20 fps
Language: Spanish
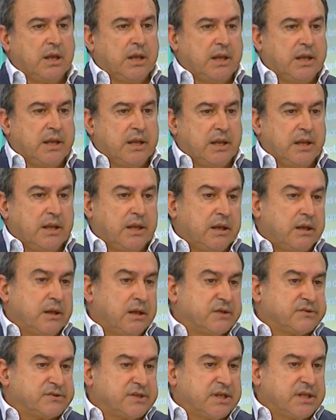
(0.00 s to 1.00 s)

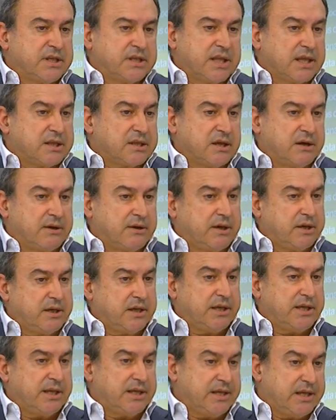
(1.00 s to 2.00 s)
el Cereta está,
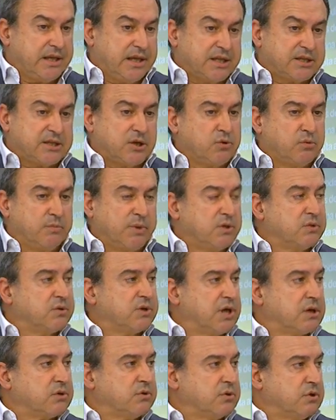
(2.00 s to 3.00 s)
eh, eh, él está ocupando un
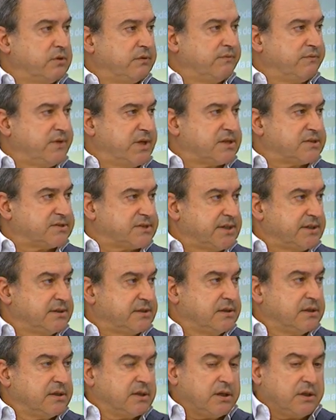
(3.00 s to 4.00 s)
cargo de confianza
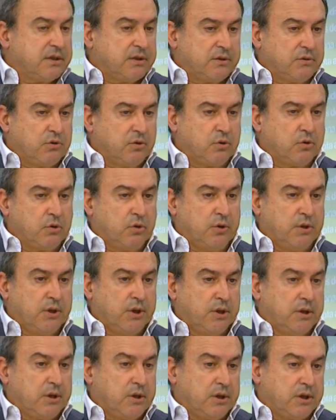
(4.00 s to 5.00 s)

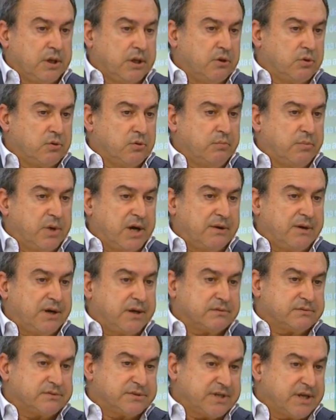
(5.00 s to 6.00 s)
eh, que lo
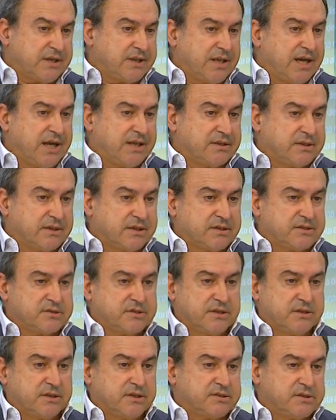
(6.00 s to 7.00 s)
ocupaba ya de antes,
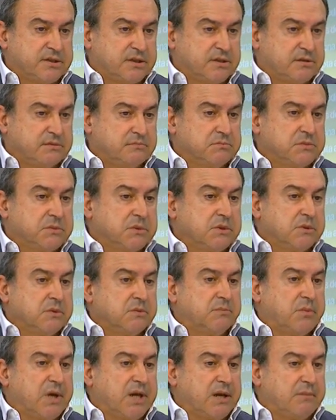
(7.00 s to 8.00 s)
es decir,
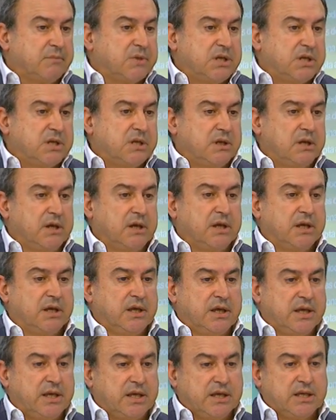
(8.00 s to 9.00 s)
para mí,
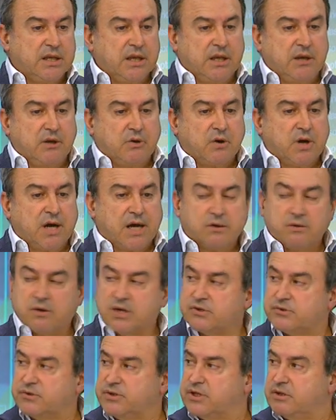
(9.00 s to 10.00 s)
en, los cargos
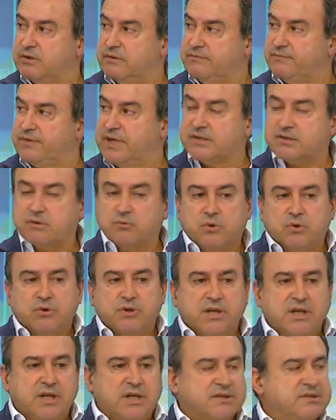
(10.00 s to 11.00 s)
que son de confianza, uno
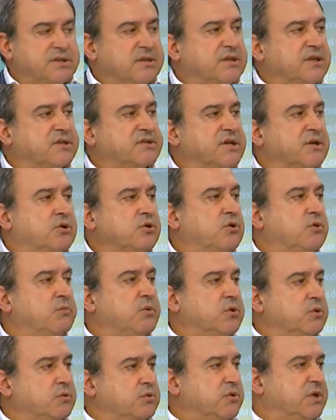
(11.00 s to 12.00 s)
tiene que sentirse
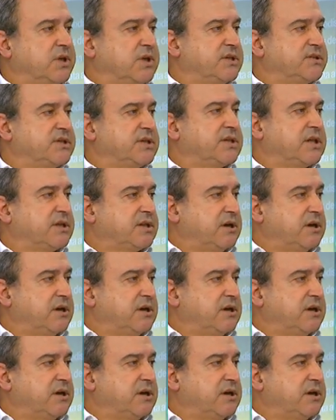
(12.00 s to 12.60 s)
cómodo con quienes está